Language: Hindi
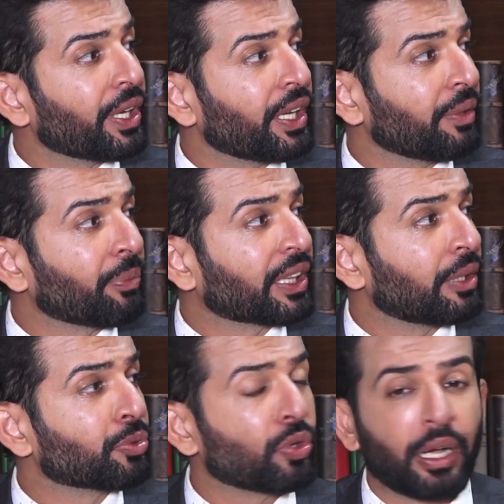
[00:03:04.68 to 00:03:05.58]
पे
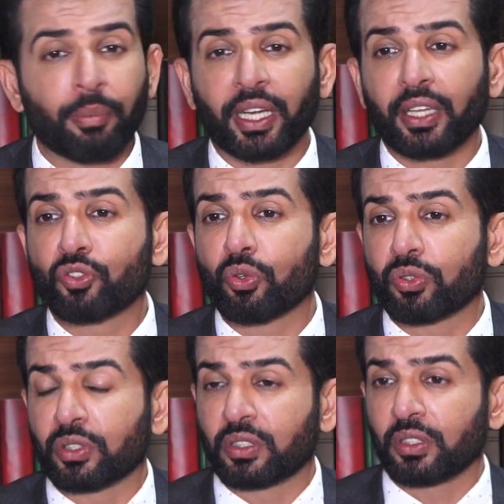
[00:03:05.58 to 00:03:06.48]
मतलब जो हमारे जो
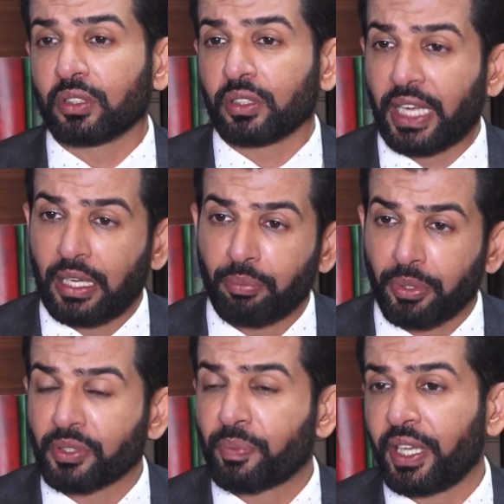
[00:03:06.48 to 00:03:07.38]

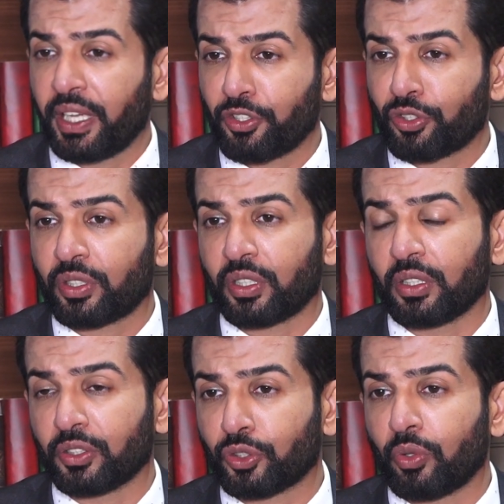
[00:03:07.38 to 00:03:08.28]
हेल्पर्स भी हैं
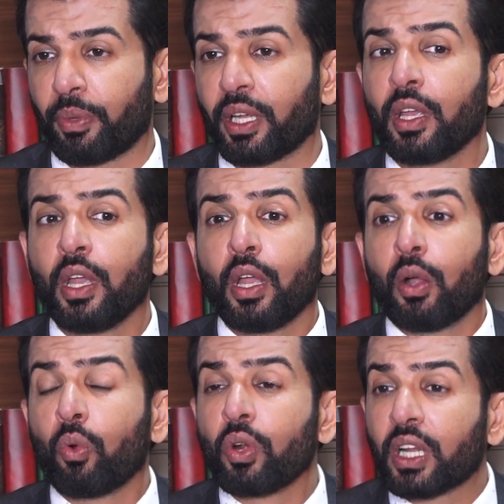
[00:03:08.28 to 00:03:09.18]
शो में
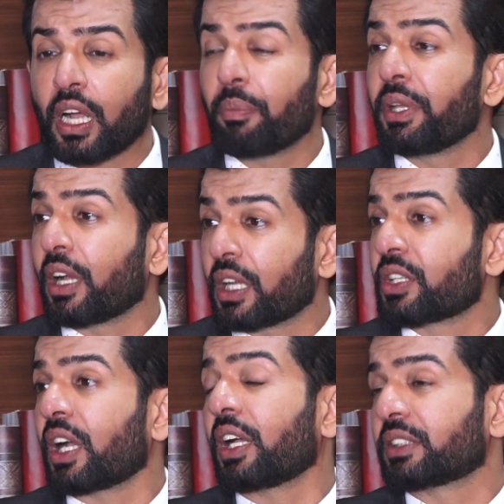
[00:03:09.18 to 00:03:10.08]
उनका भी एक
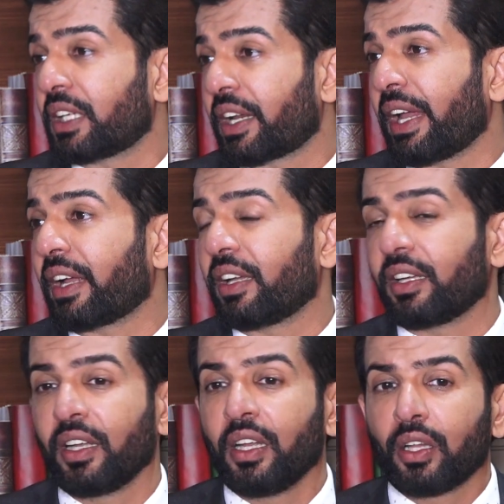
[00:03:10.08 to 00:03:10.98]
अच्छा खासा ट्रैक है
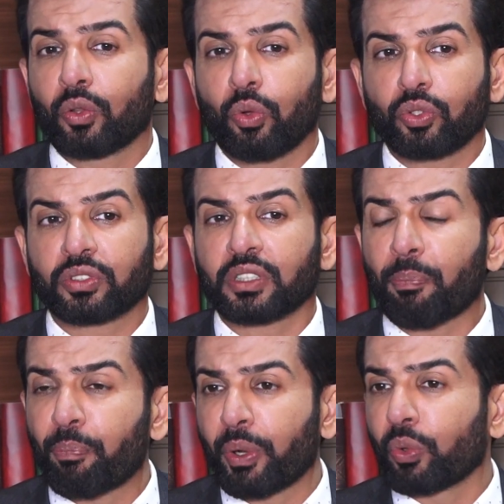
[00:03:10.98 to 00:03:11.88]
तो सब
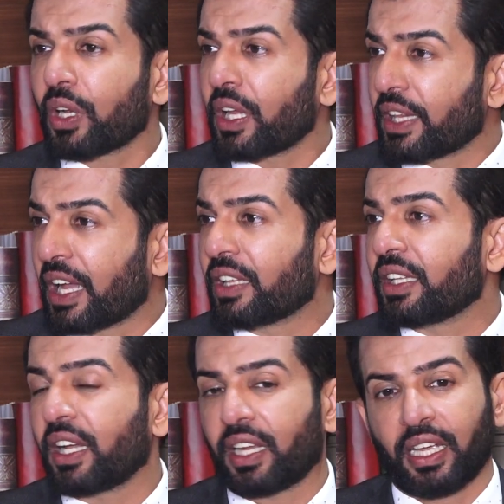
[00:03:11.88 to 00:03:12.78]
पे उतना ध्यान
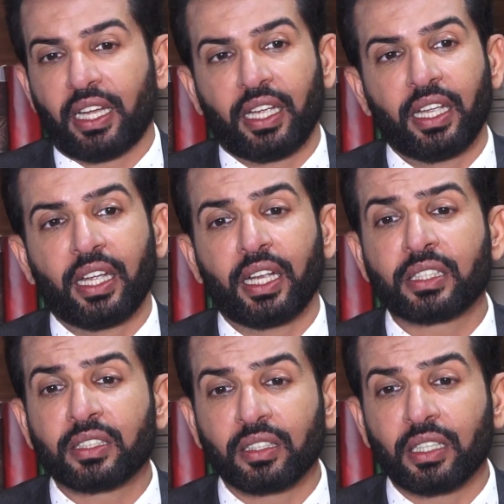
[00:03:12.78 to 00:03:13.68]
दिया गया है
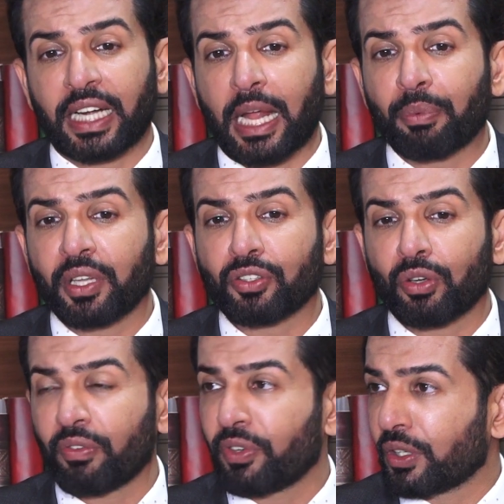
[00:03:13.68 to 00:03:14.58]
इट्स अडेप्टशन
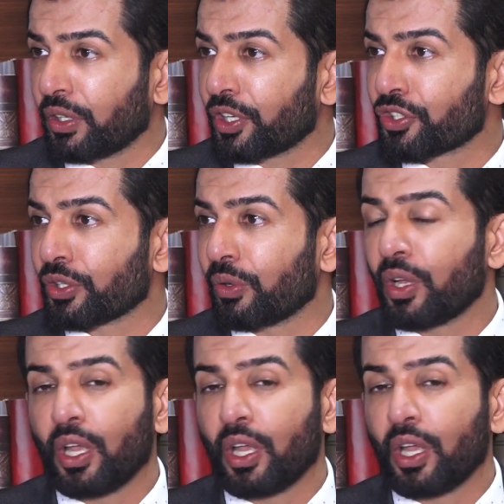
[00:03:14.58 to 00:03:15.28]
ऑफ अ टर्किश शो